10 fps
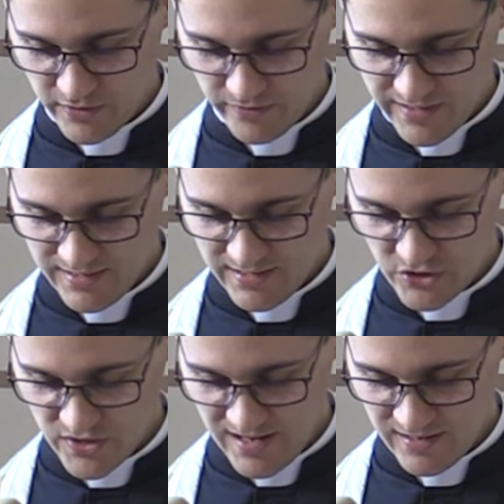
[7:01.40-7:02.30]
oni wielki
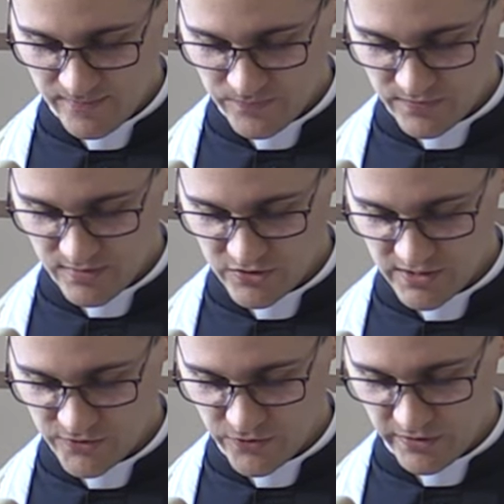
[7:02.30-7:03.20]
żal
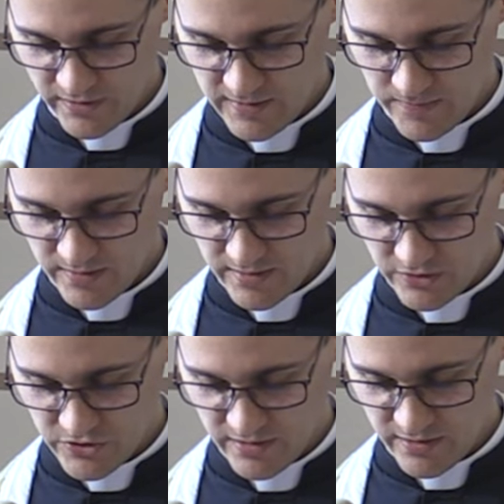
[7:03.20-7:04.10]
za swoje e,
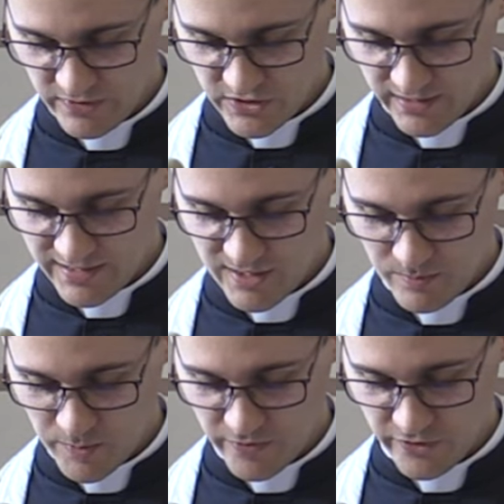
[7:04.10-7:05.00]
grzechy. Właśnie jeden
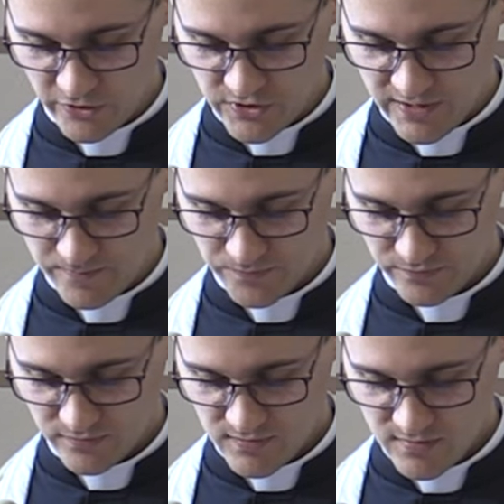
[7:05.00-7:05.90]
po powrocie
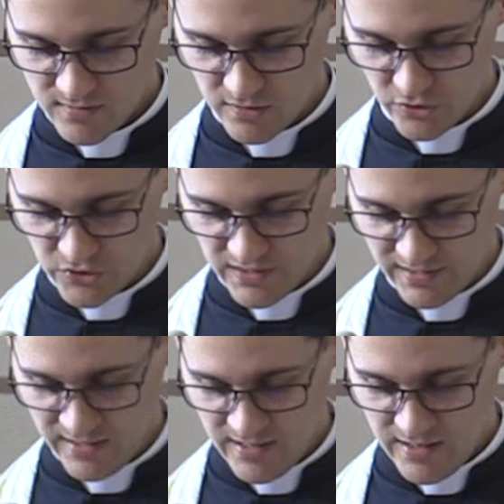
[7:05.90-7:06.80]
do
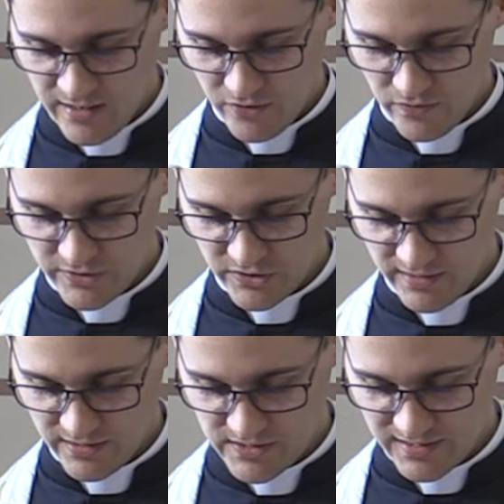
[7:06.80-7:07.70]
celi
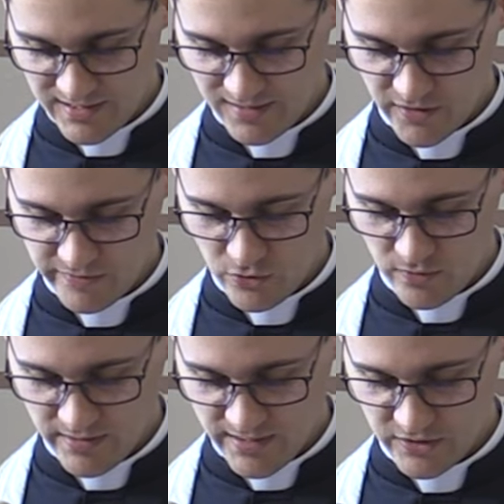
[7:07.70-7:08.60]
właśnie zadeklarował
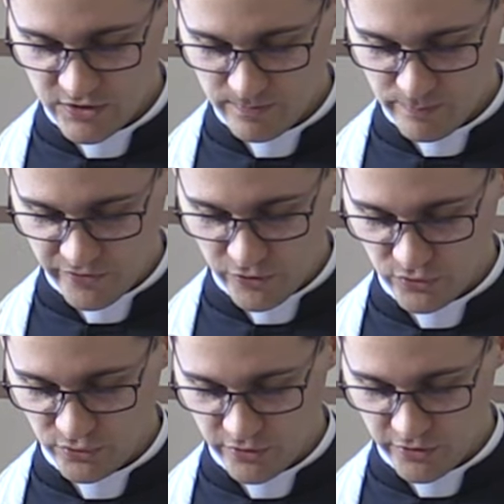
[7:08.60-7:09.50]
chęć
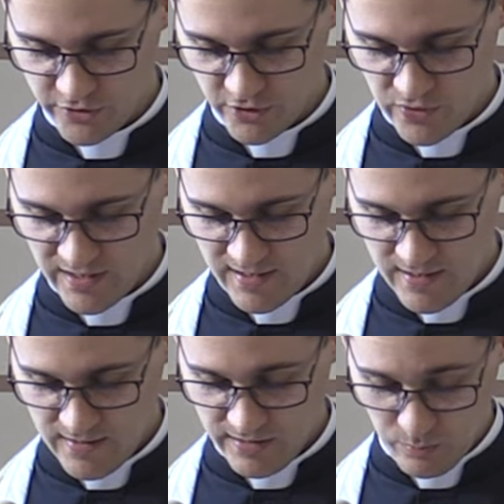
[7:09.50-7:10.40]
powrotu do kościoła
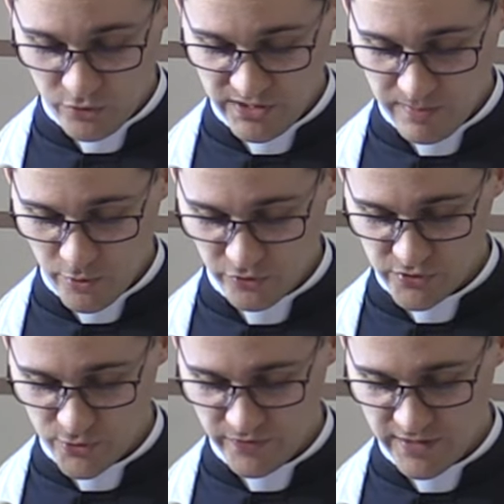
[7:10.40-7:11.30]
i później
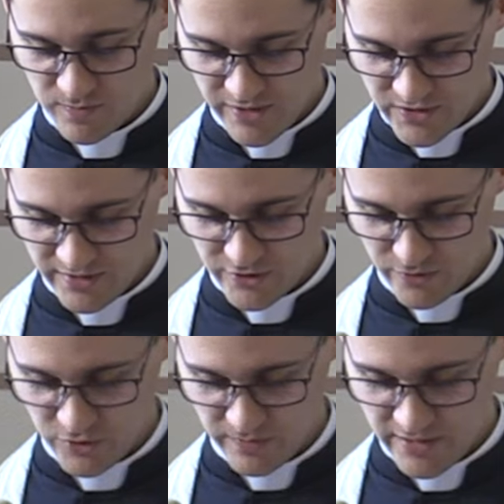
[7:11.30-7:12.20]
poniósł również
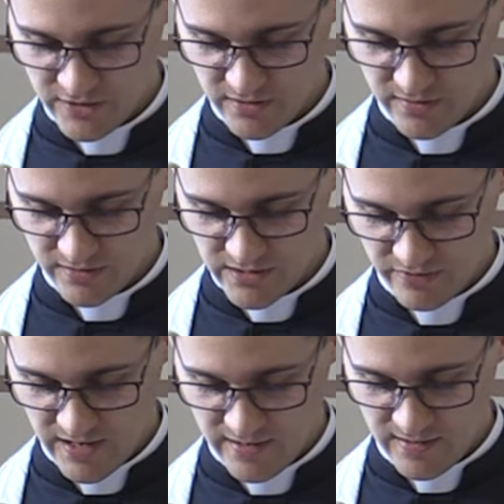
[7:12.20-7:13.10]
męczeńską śmierć za
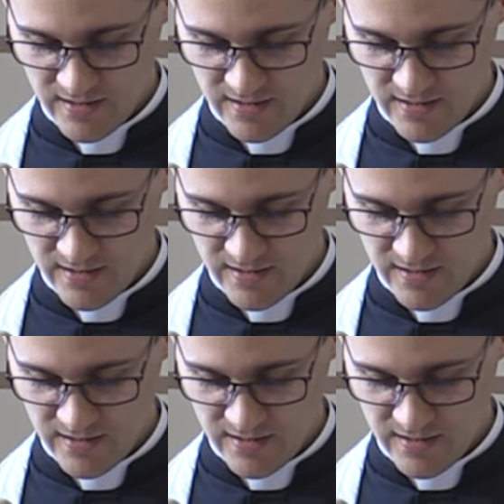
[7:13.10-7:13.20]
wiarę.